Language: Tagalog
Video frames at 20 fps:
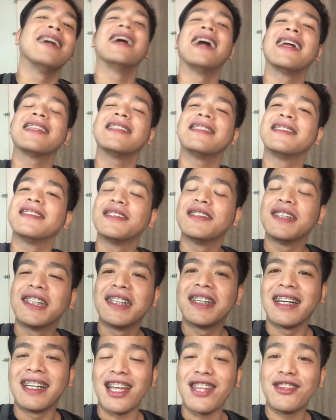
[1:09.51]
Ah. At
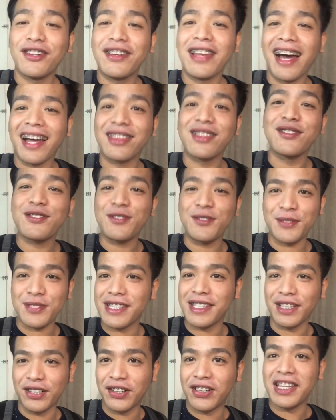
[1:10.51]
nandun lahat ng
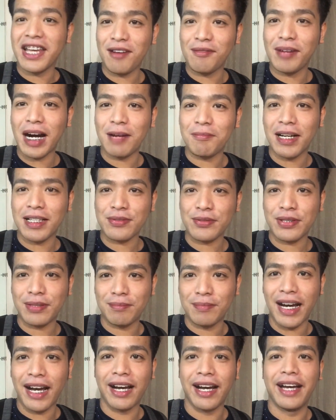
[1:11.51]
susi ko, hindi ako makapasok
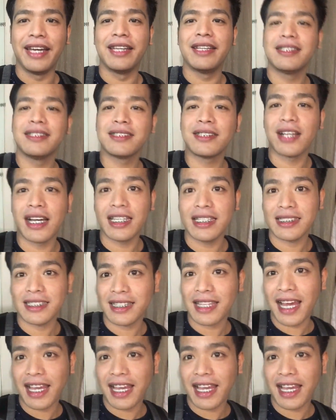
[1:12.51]
ng bahay. So, na